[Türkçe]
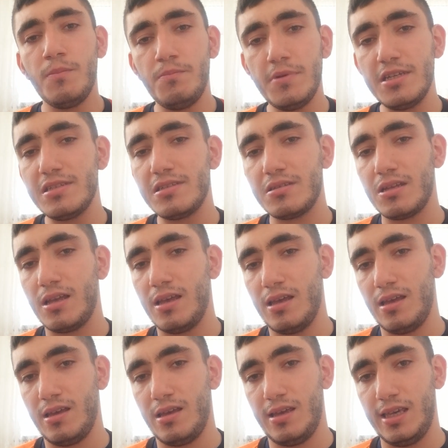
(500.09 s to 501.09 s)
Biz
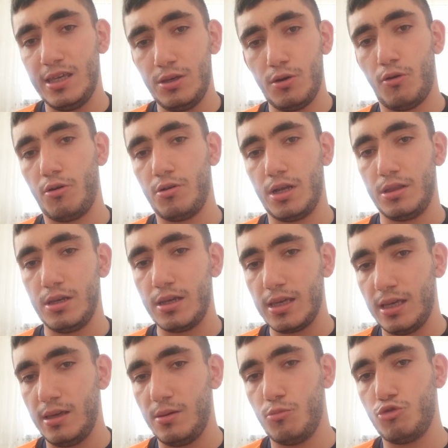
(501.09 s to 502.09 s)
e, iyi oynadık,
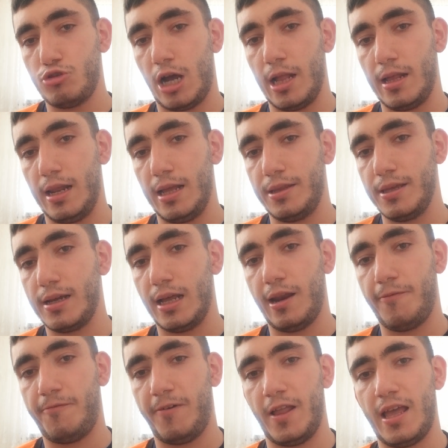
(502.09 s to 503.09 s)
iyi mücadele ettik.
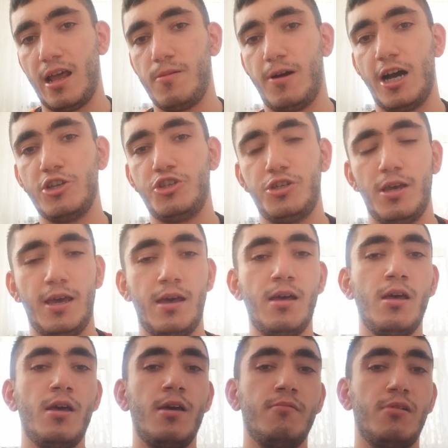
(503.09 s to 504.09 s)
Hani Fenerbahçe
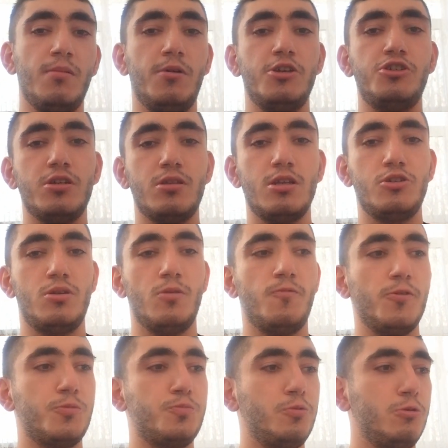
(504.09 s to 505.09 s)
ve Beşiktaş'ın
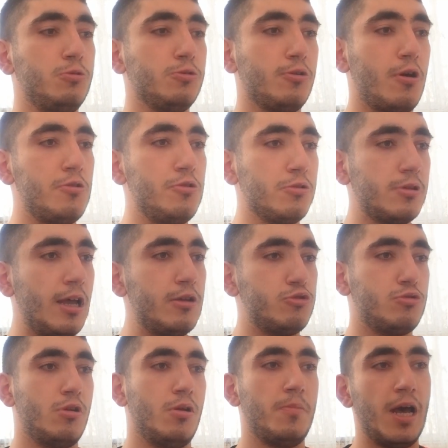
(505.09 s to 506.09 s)
futbolunu gördükten
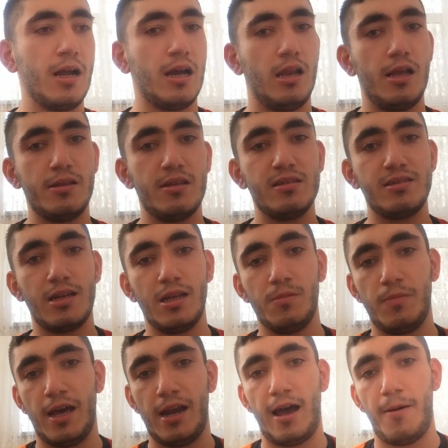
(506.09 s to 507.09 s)
sonra ben
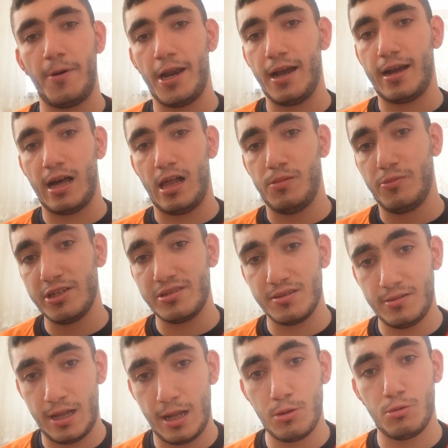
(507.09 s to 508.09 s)
Galatasaray'ın berabere
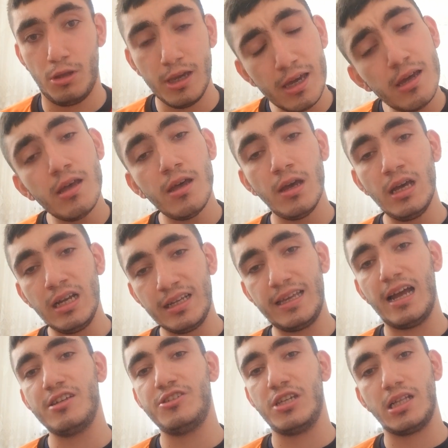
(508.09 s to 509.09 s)
kalmasından dolayı
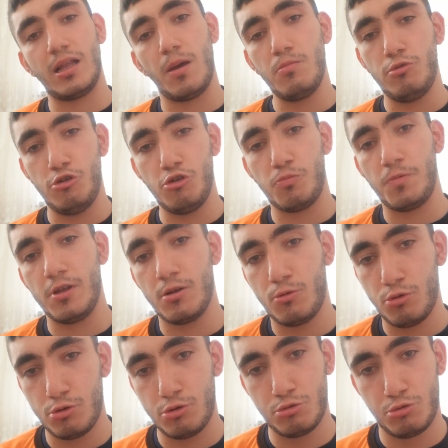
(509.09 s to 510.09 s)
gerçekten büyük bir
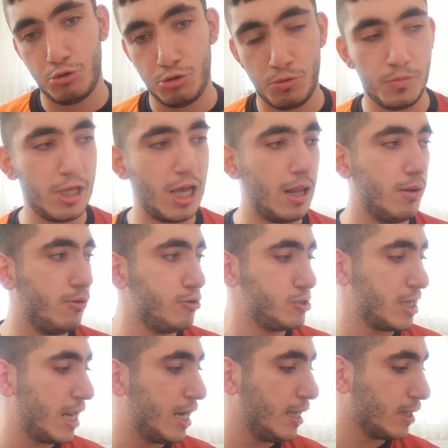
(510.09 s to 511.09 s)
gurur duydum. Yani
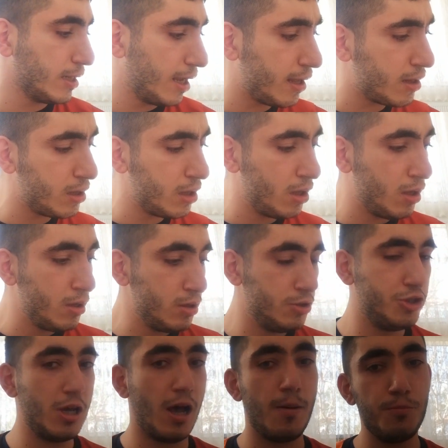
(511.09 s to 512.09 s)
özellikle
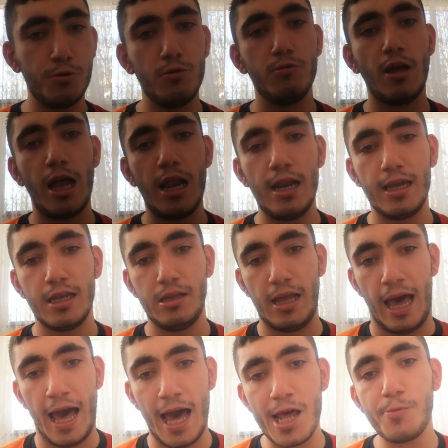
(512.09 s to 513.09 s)
Şampiyonlar
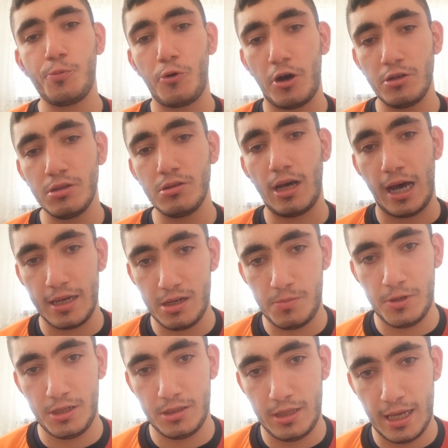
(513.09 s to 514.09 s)
Ligi'nde her puanın
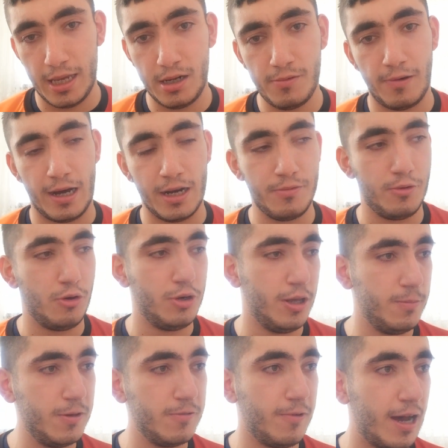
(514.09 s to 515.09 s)
ayrı bir değeri var ve
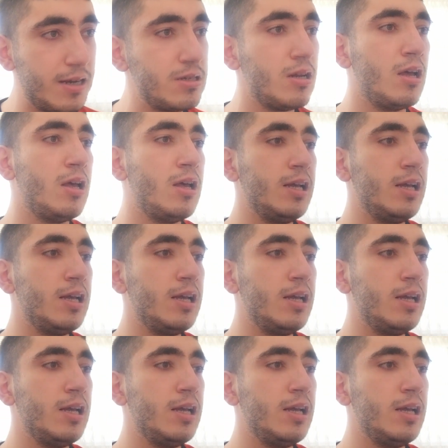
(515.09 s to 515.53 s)
önemi var.